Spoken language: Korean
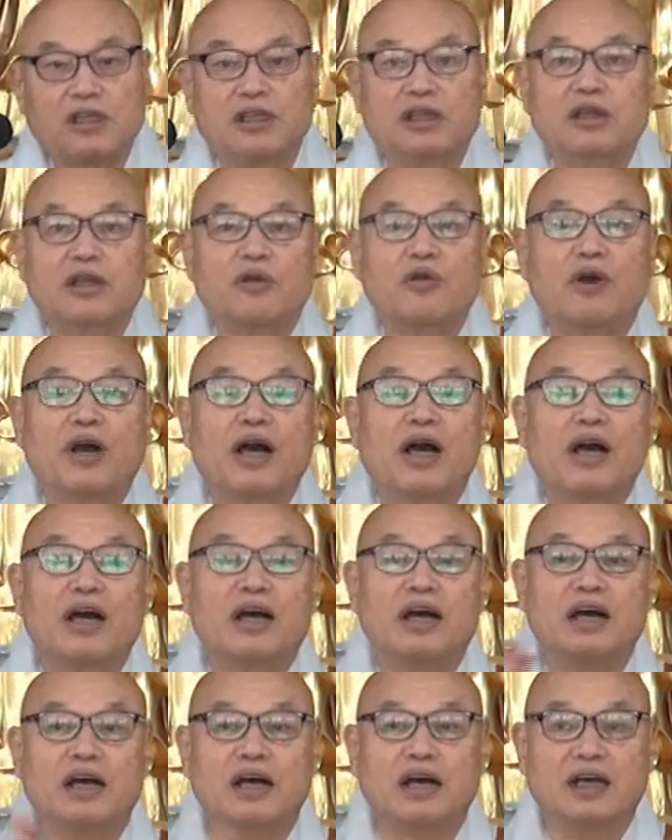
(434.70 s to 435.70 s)
이렇게
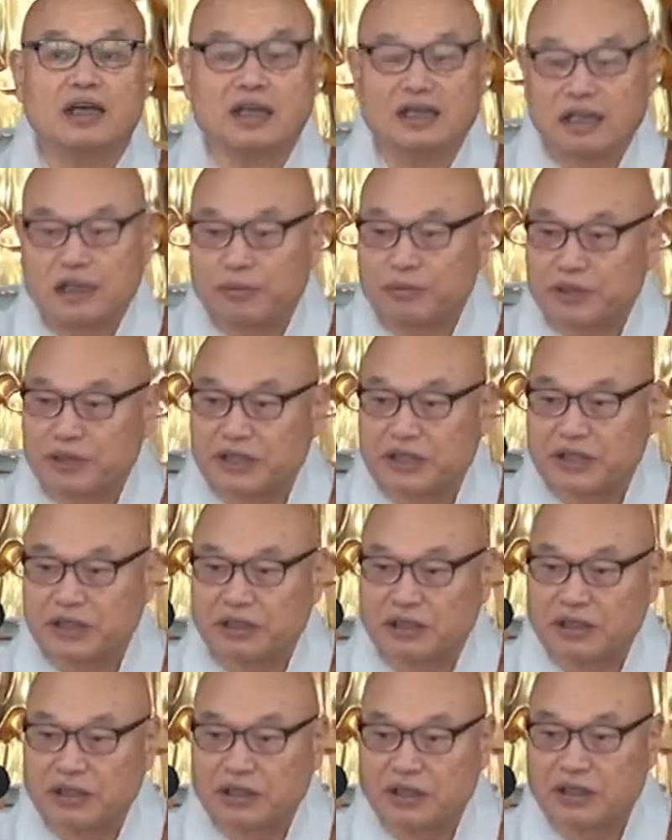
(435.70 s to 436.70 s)
환하게
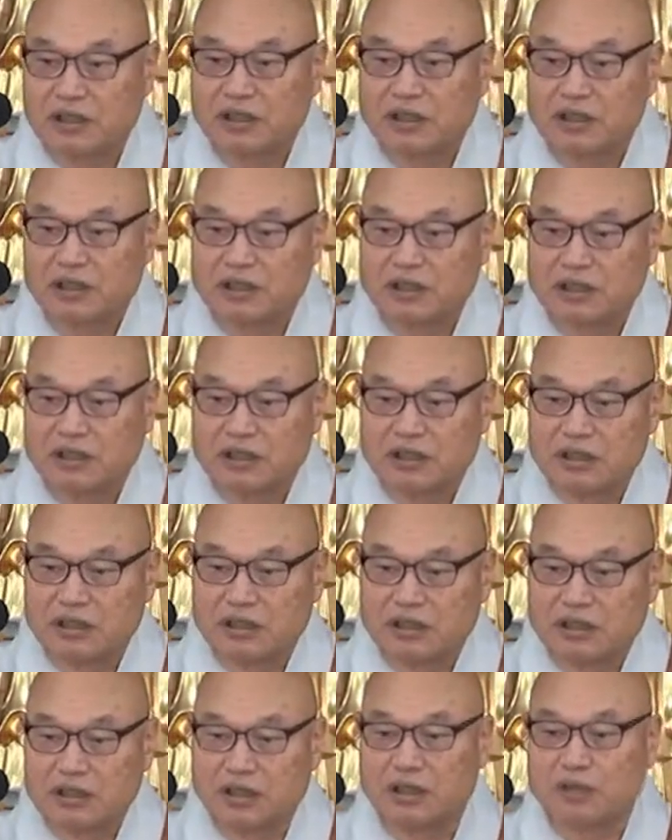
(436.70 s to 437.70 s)
비친 어,
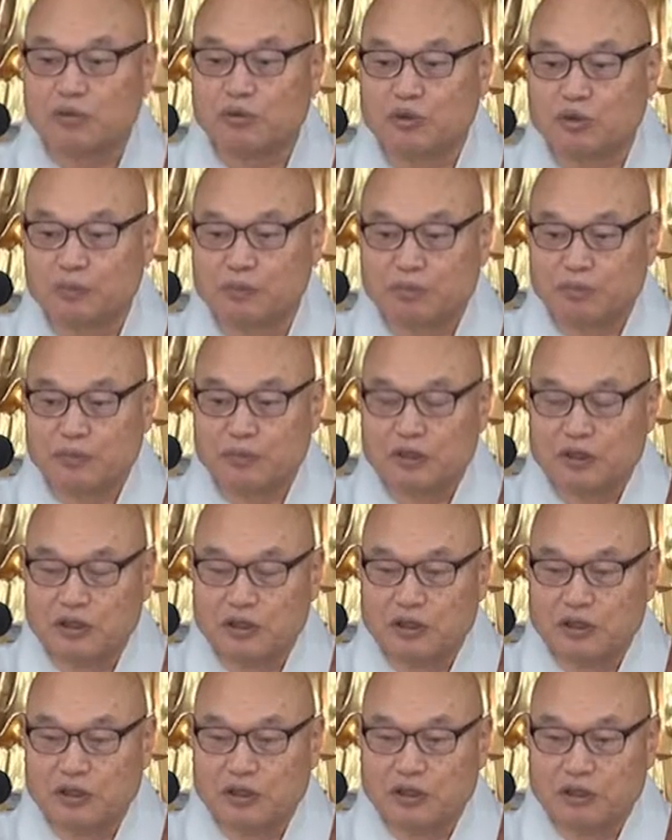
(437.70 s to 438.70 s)
너무
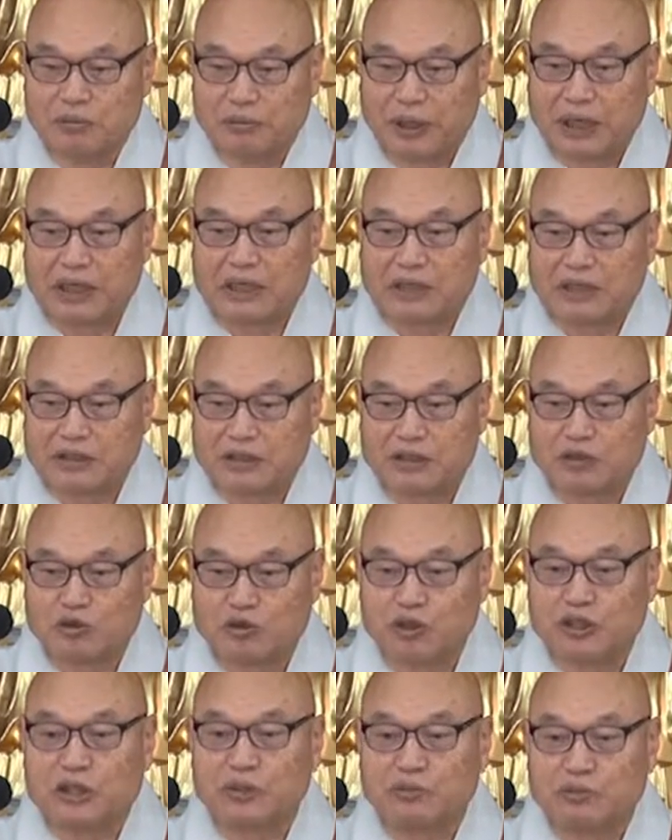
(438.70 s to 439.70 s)
밝아서
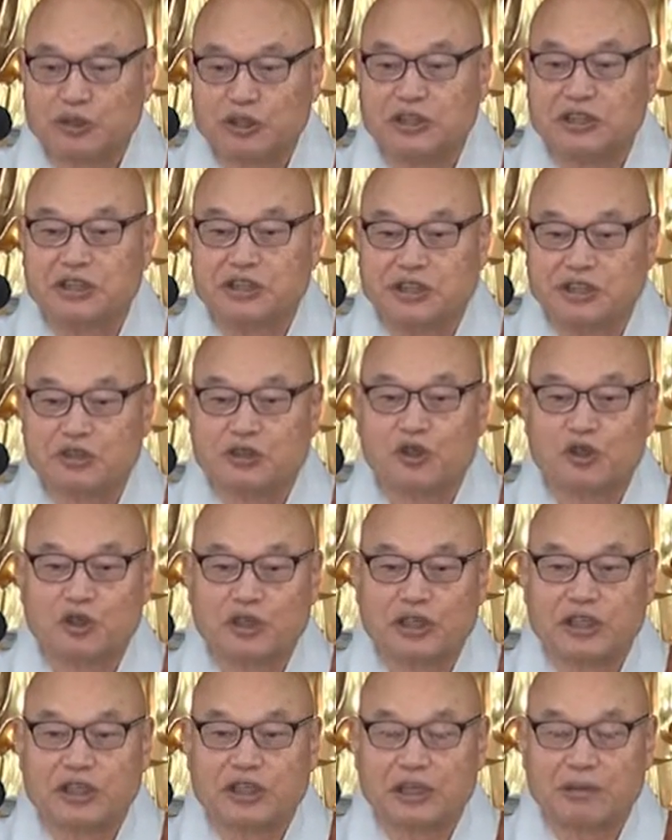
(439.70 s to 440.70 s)
눈이 부실
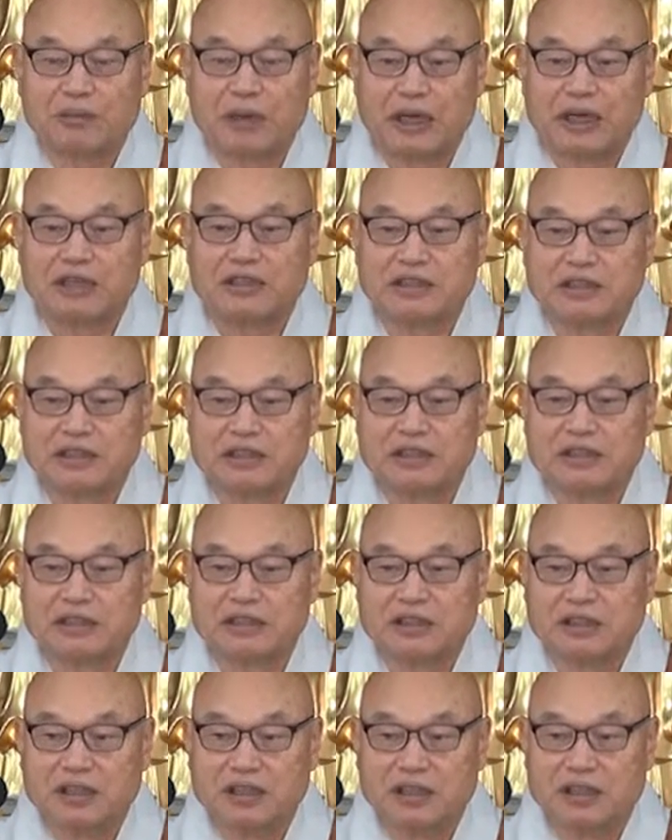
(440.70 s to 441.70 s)
정도로 이렇게 밝은
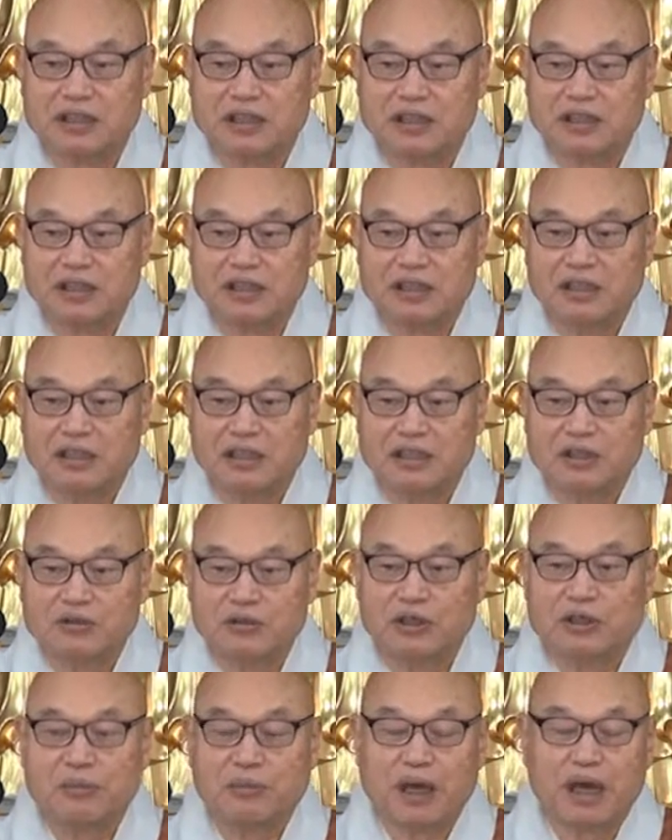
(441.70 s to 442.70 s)
것은 어,
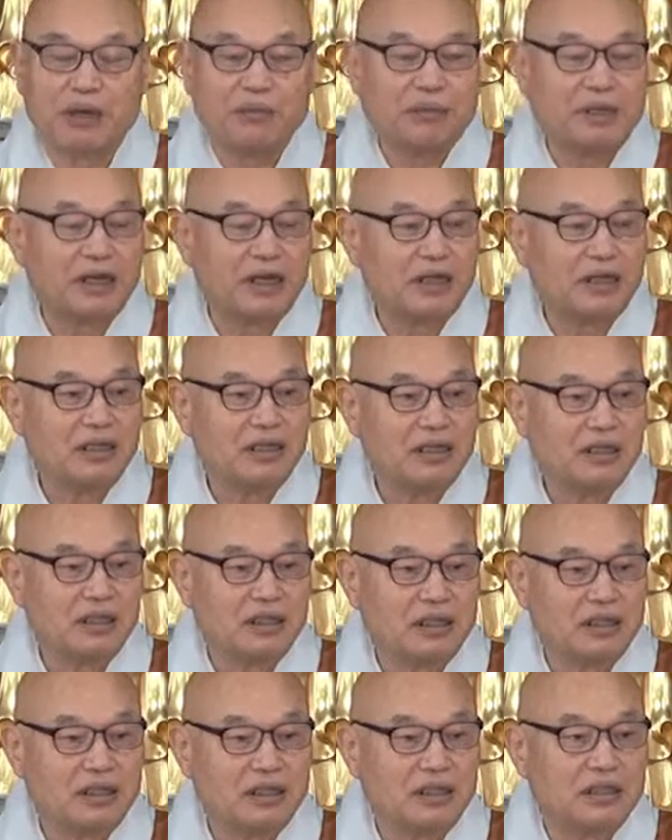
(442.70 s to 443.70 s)
우리 마음의
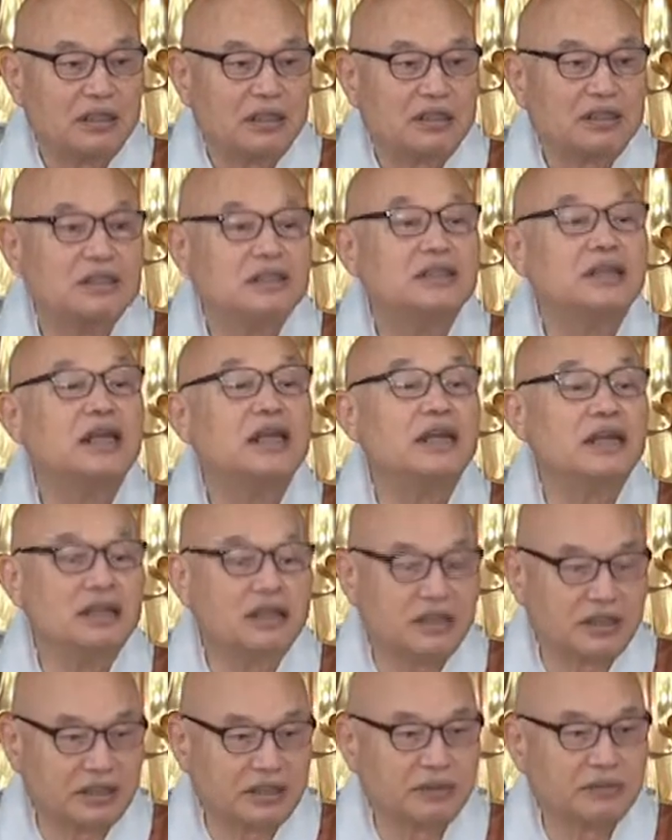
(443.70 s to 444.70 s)
어,
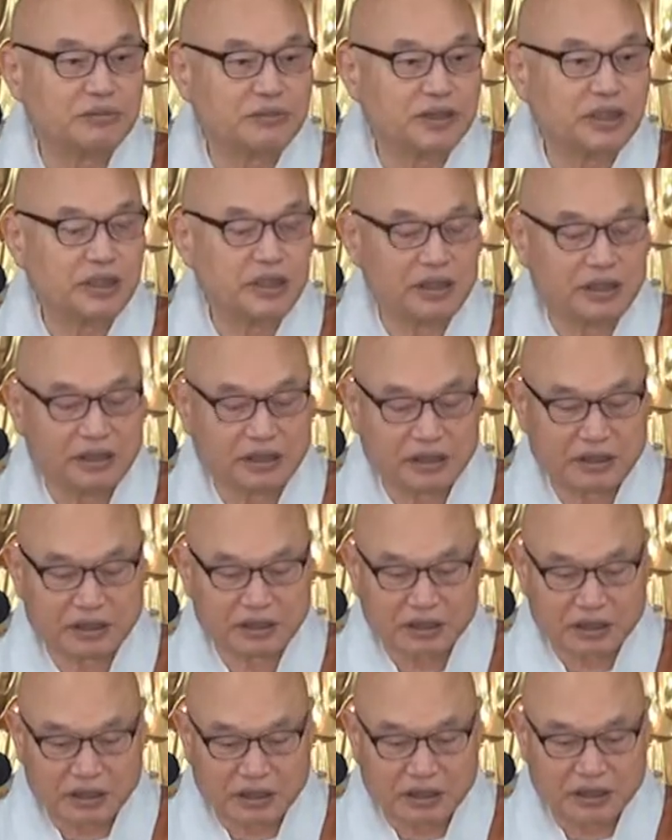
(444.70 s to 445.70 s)
지혜인 것입니다. 어,
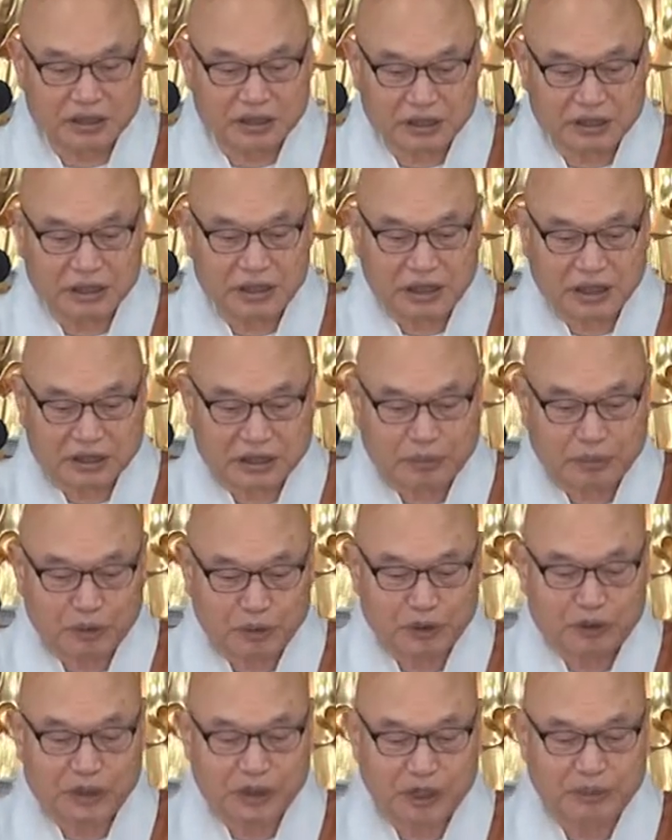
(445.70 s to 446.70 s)
늘 그렇게 이제
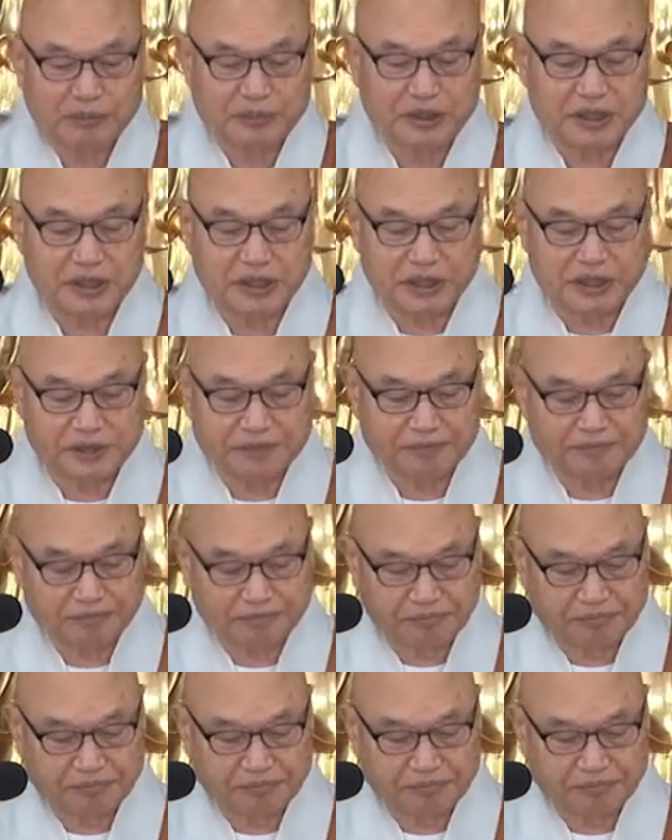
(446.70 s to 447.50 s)
표현을 합니다.